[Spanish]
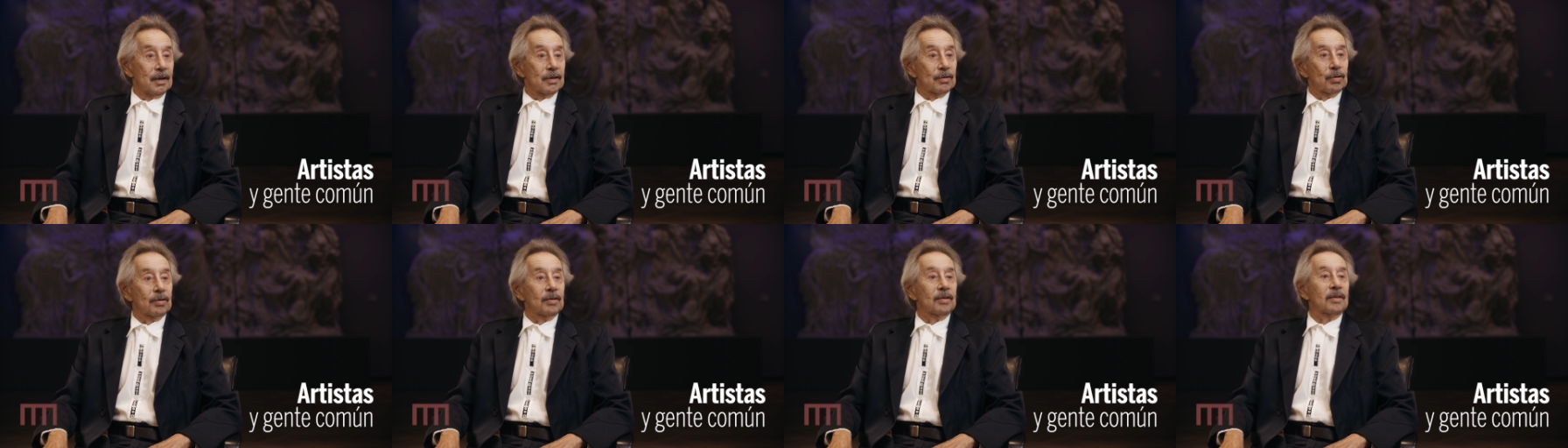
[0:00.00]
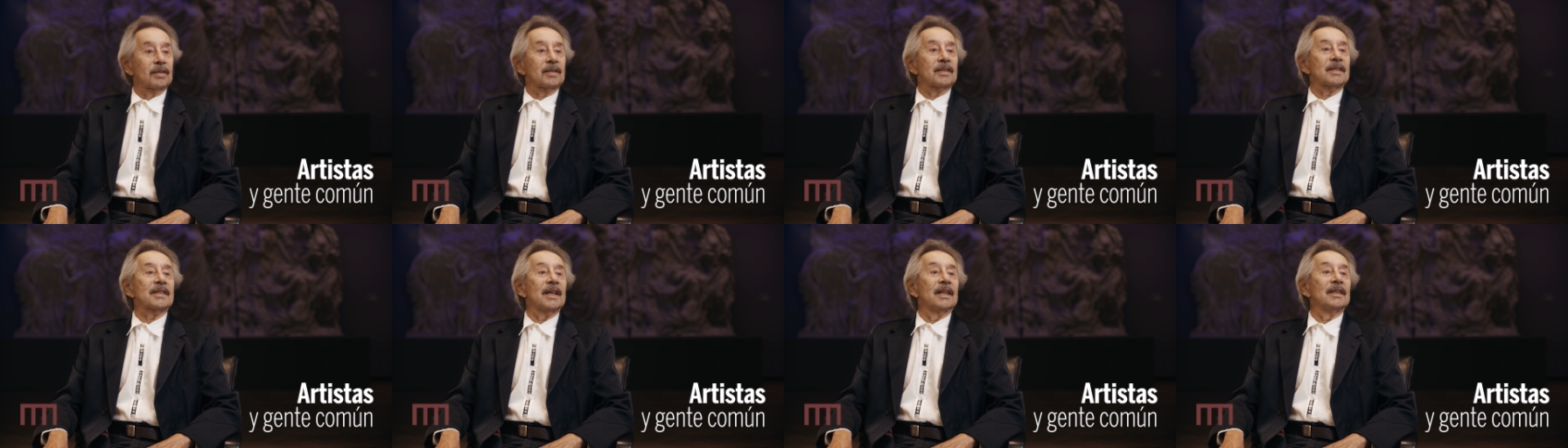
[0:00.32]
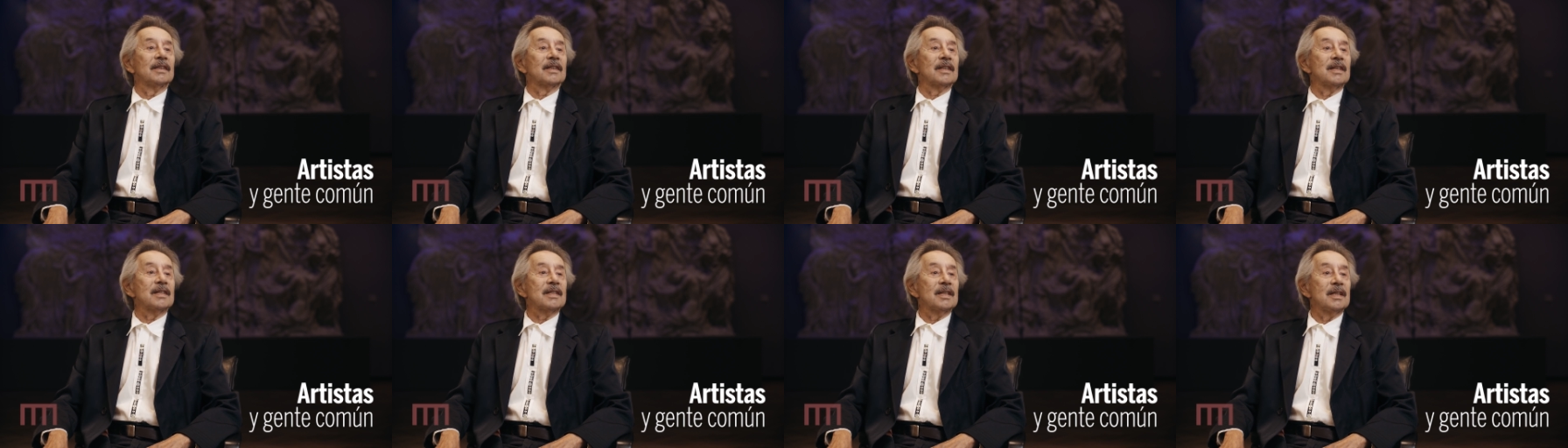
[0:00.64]
sus
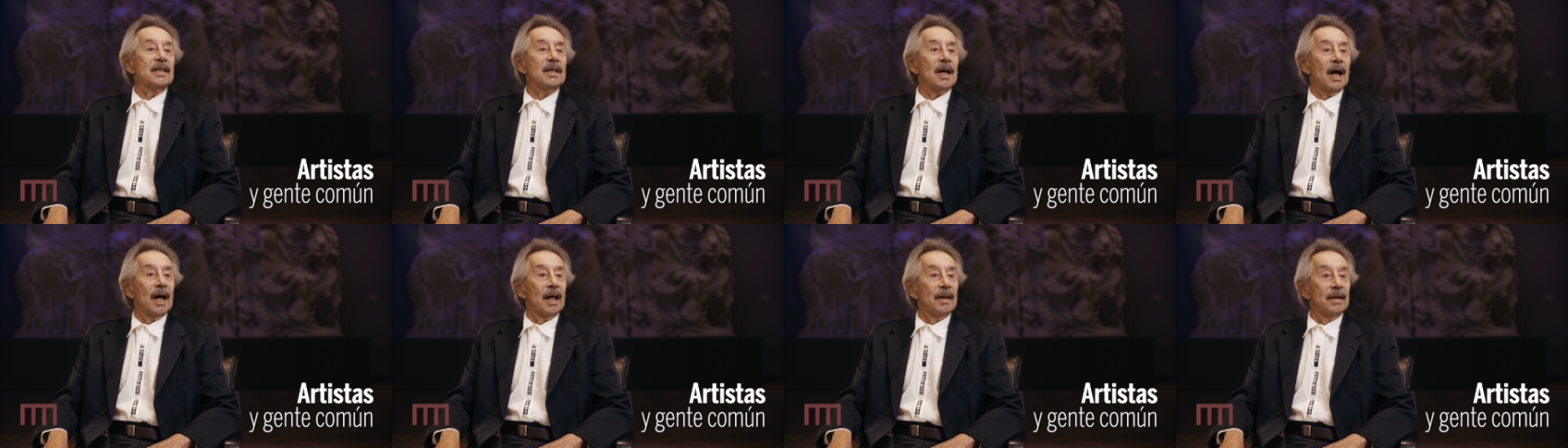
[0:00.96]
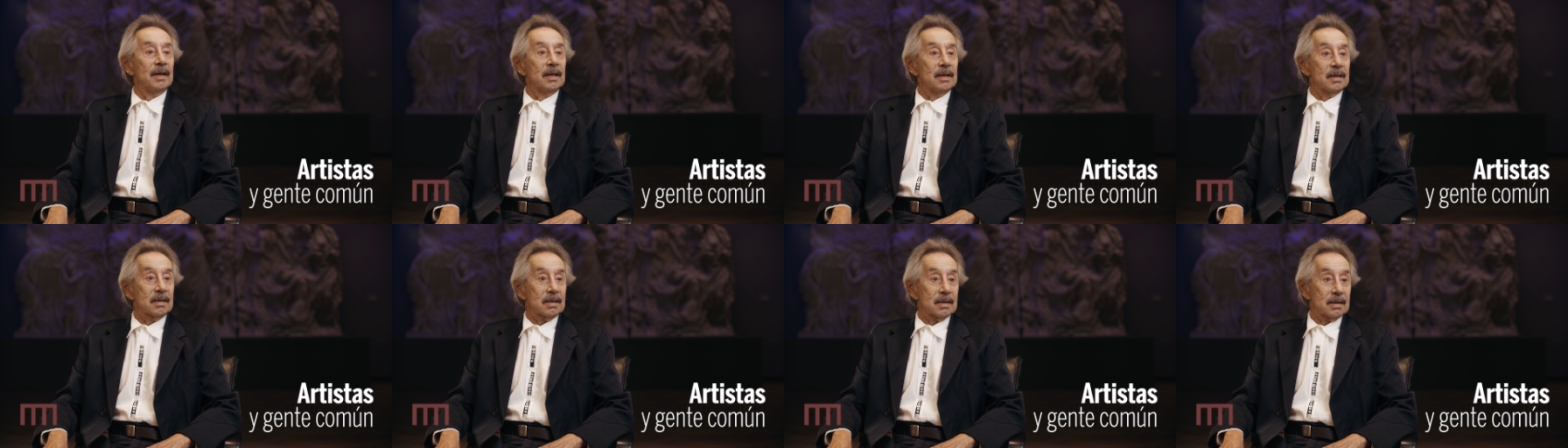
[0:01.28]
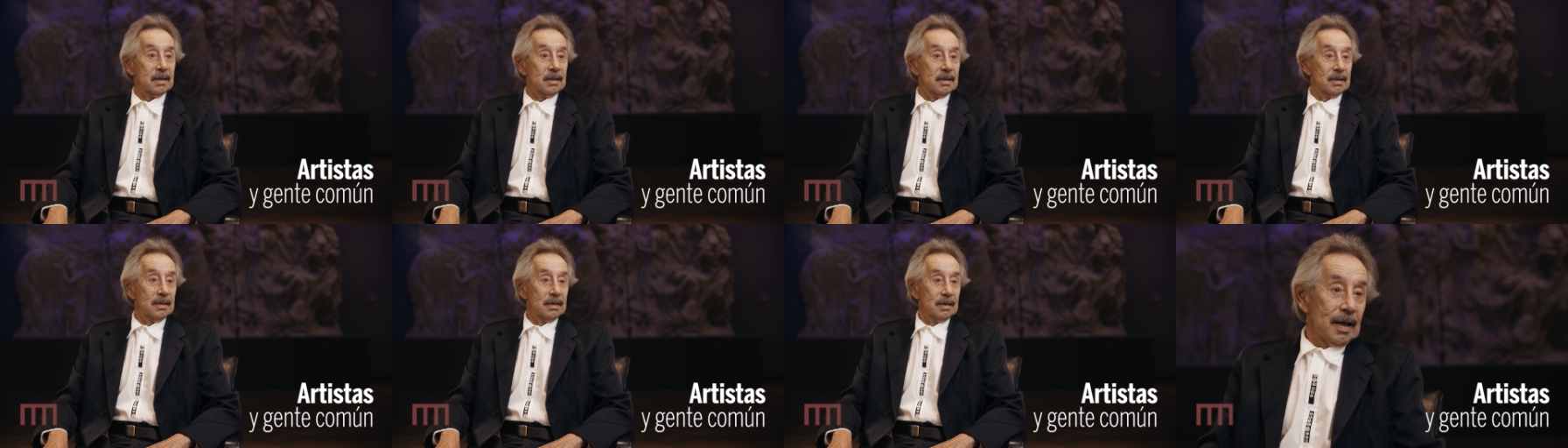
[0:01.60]

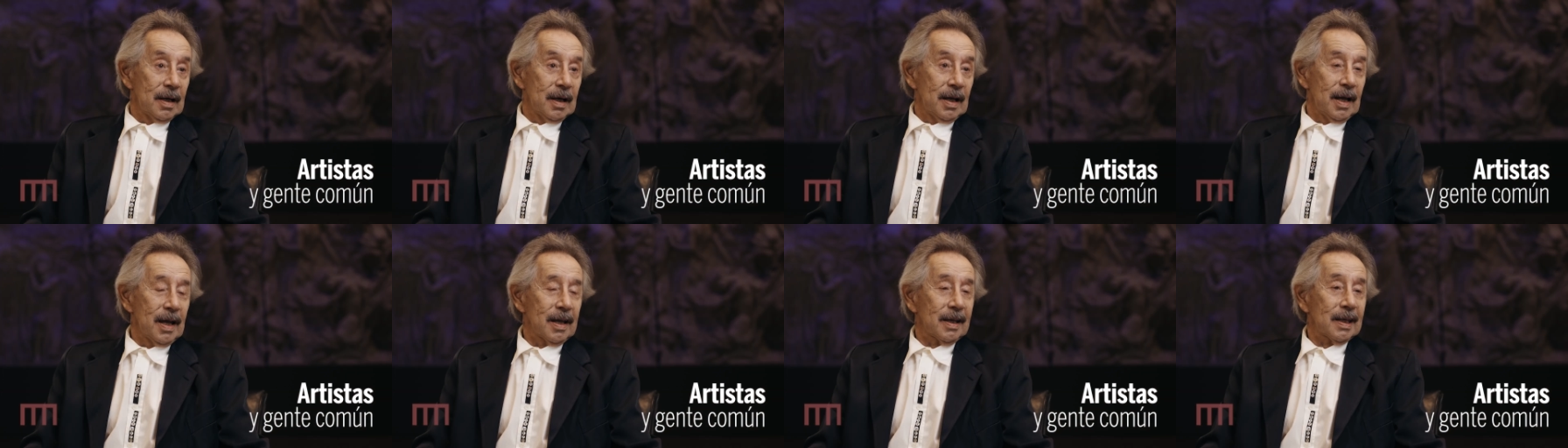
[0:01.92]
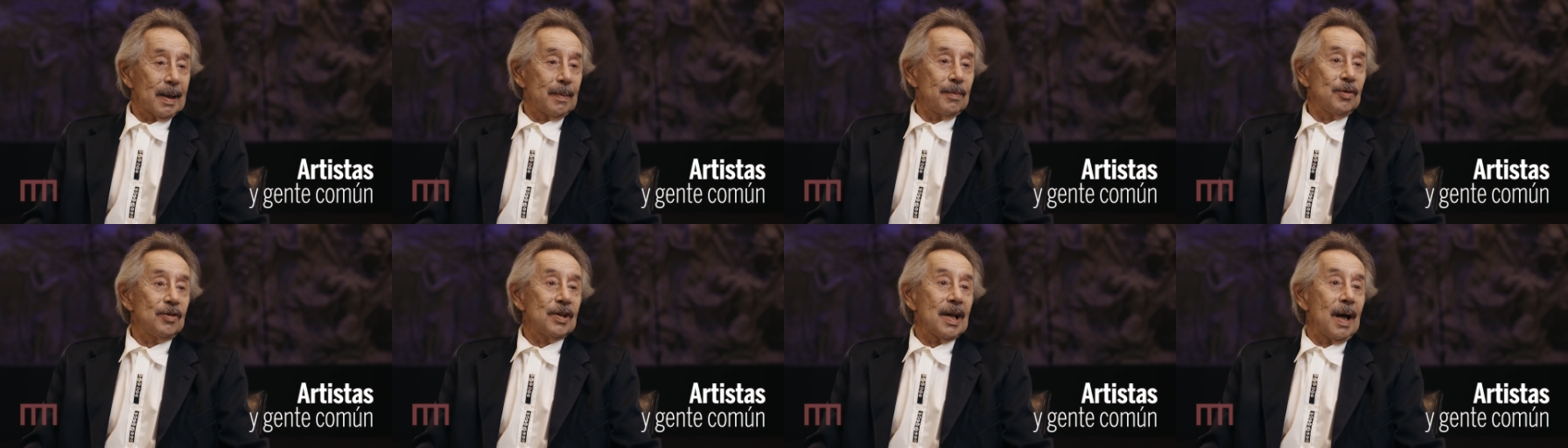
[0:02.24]
excentricidades. En cambio,